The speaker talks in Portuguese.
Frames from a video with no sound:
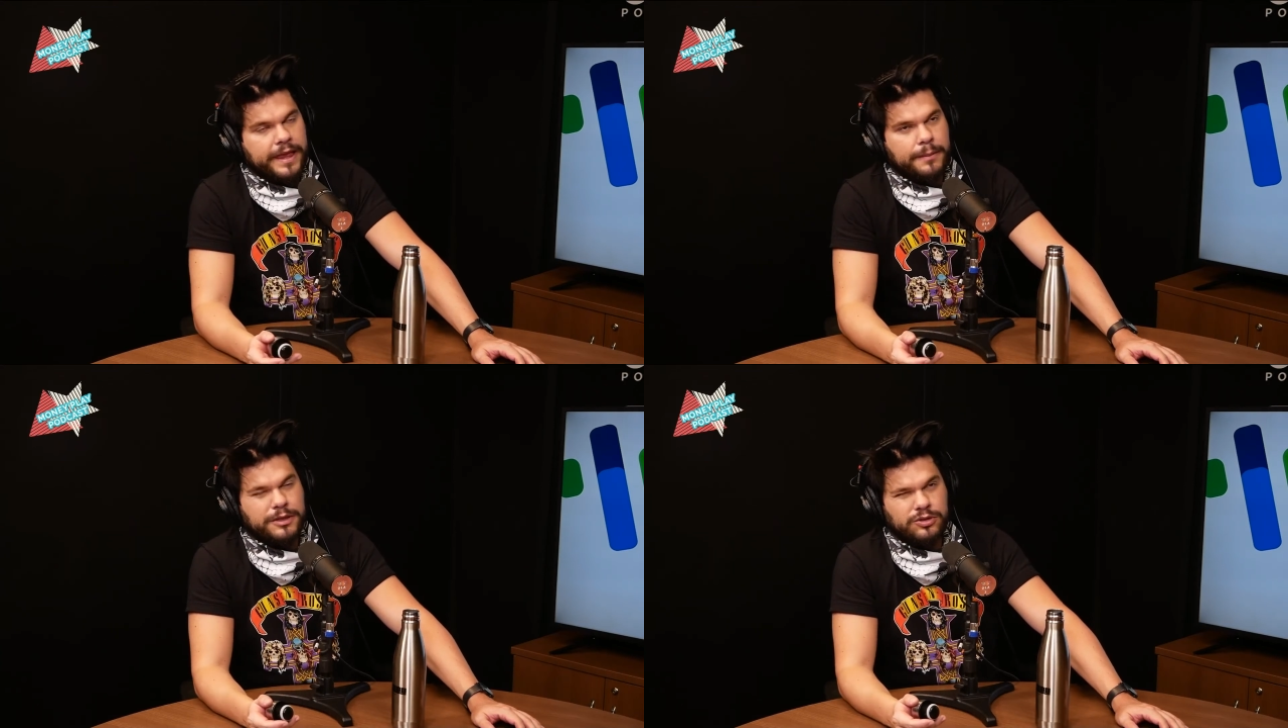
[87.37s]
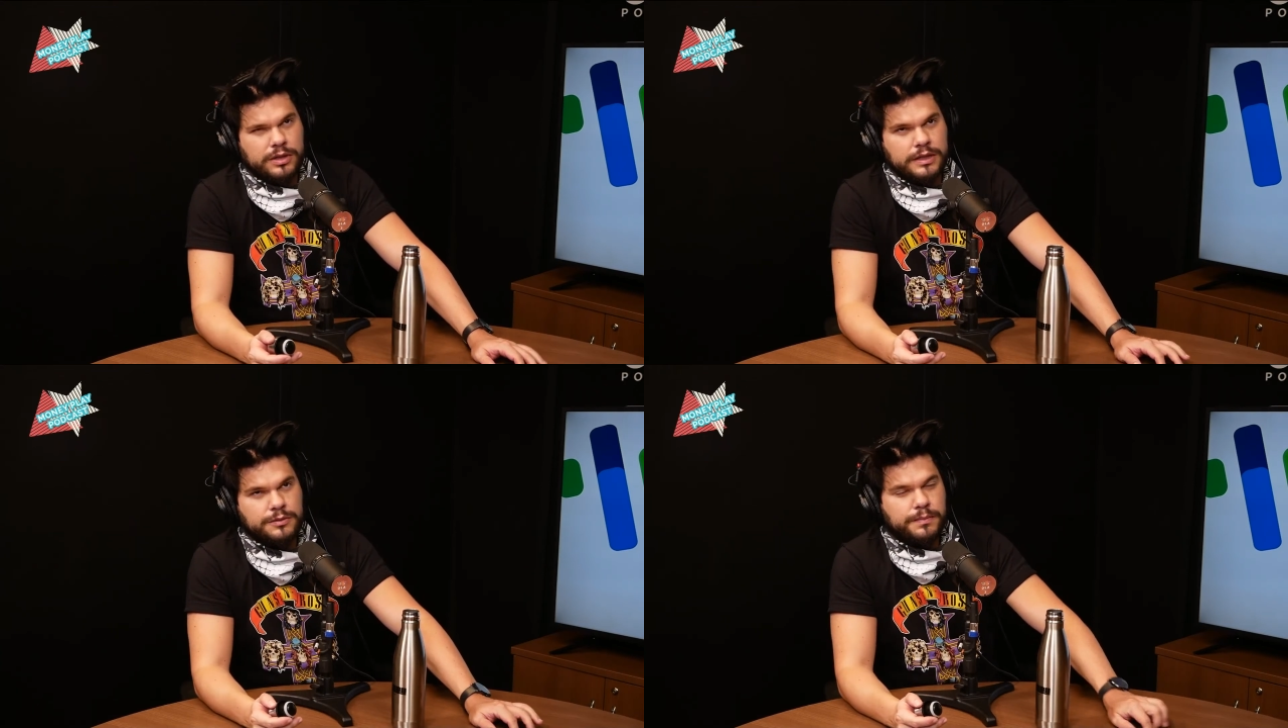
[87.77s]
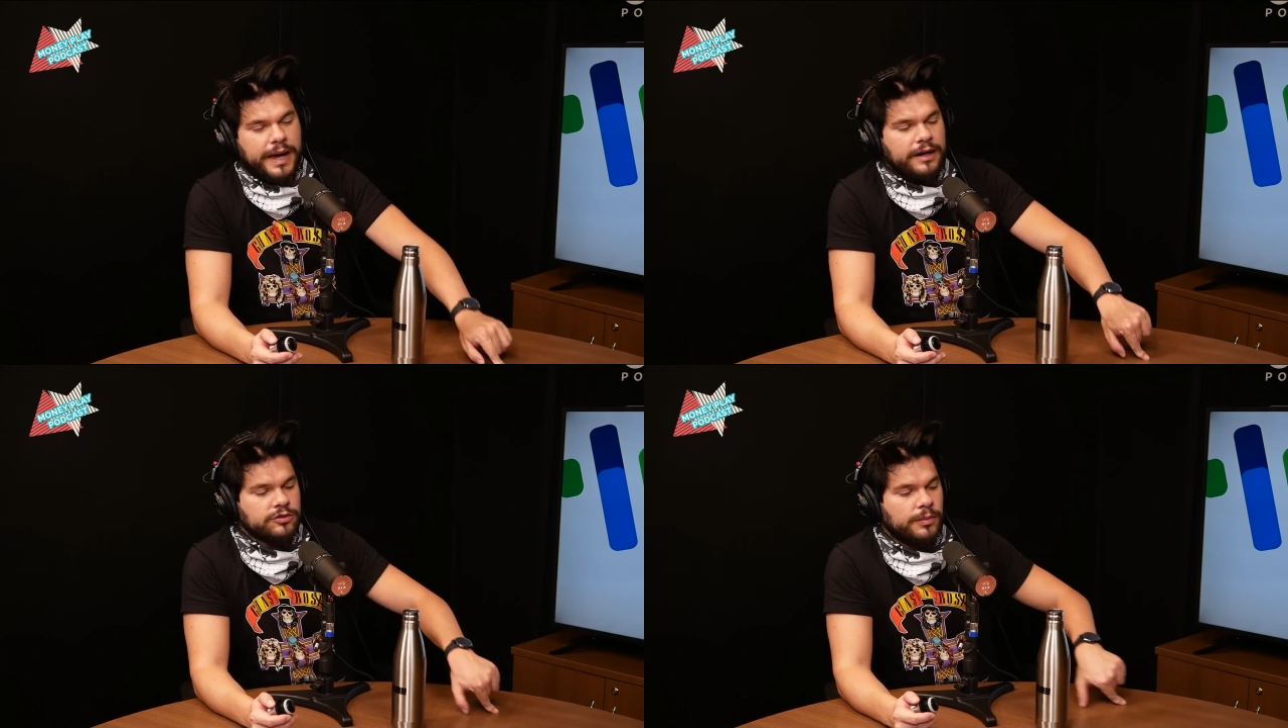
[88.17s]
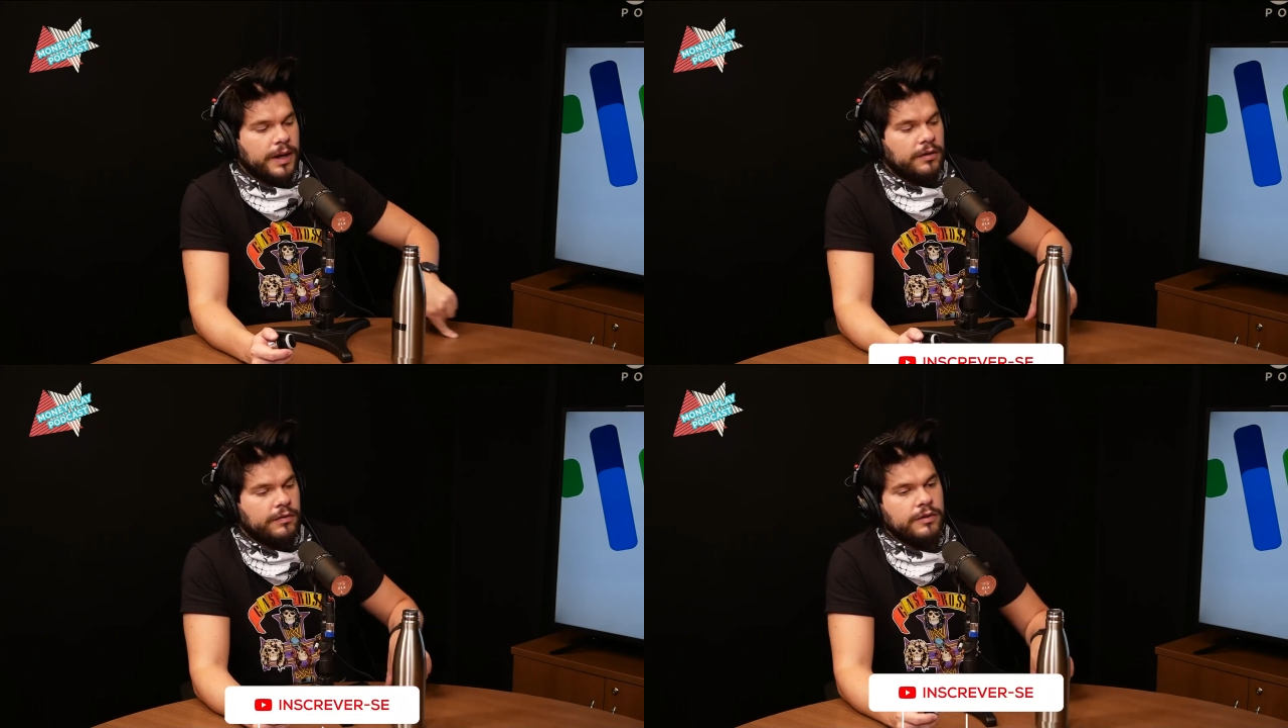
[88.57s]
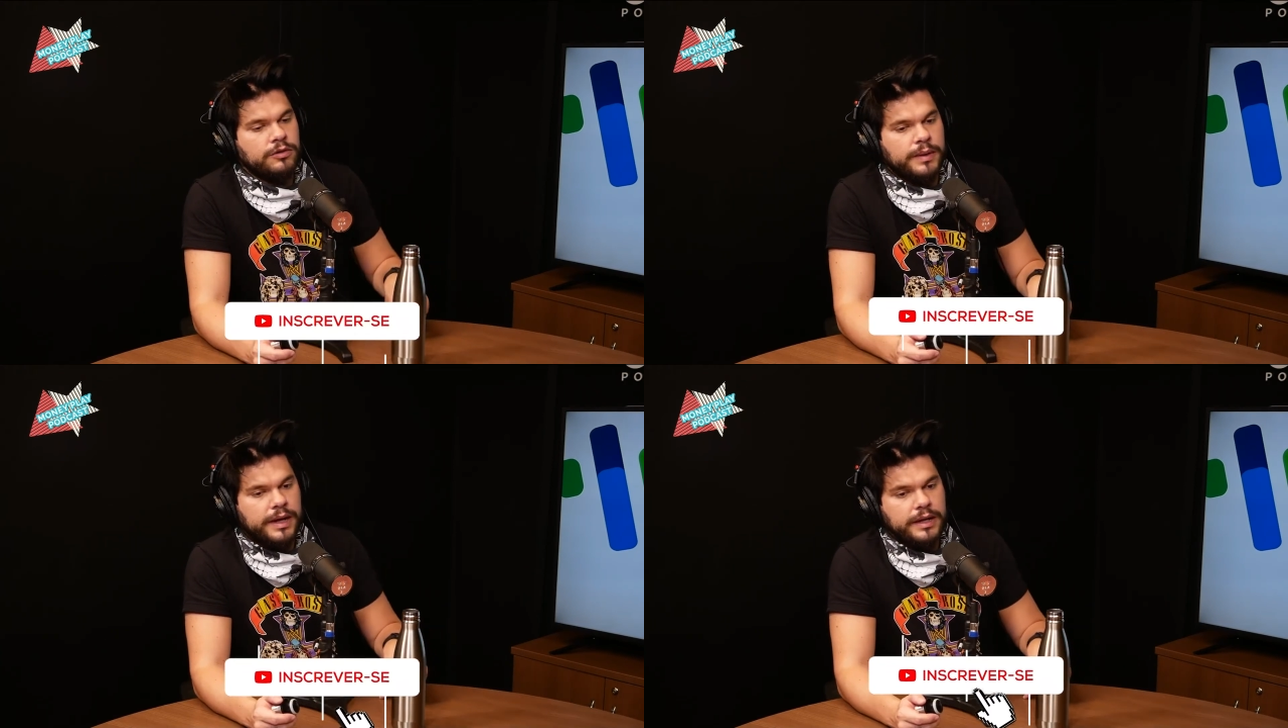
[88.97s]
E a pessoa que espera sobrar no
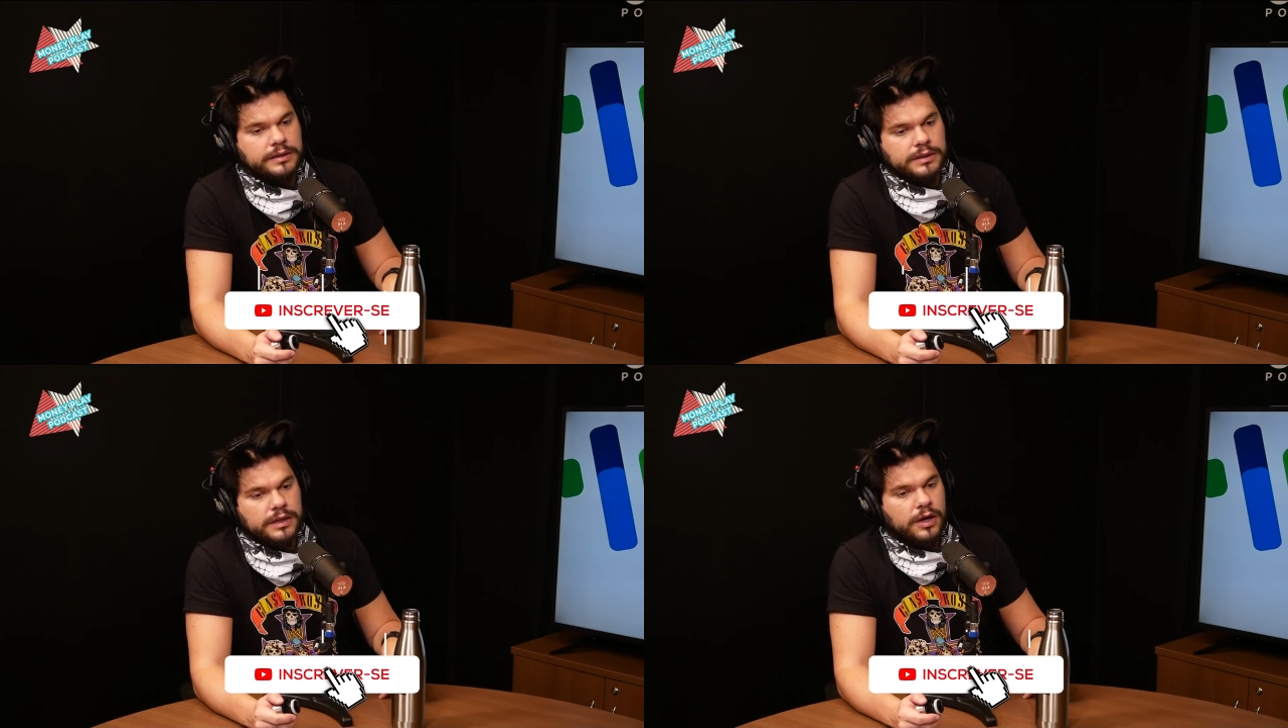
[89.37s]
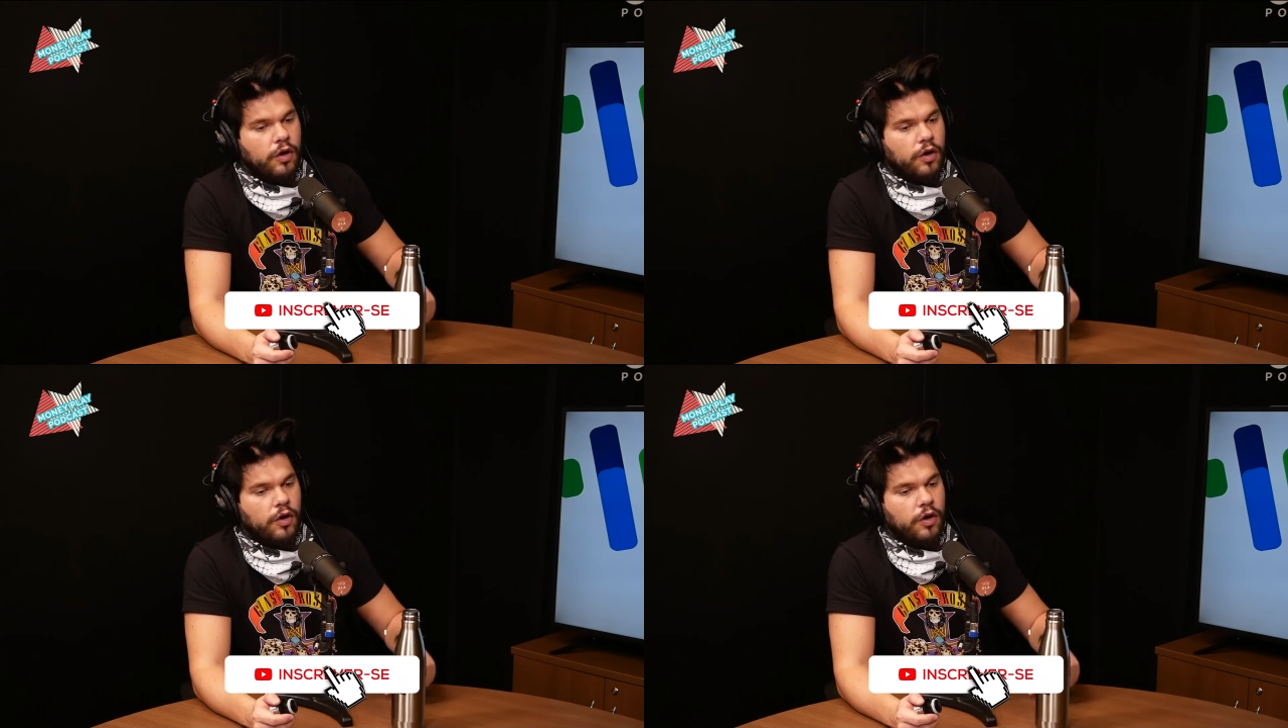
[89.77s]
fim do mês,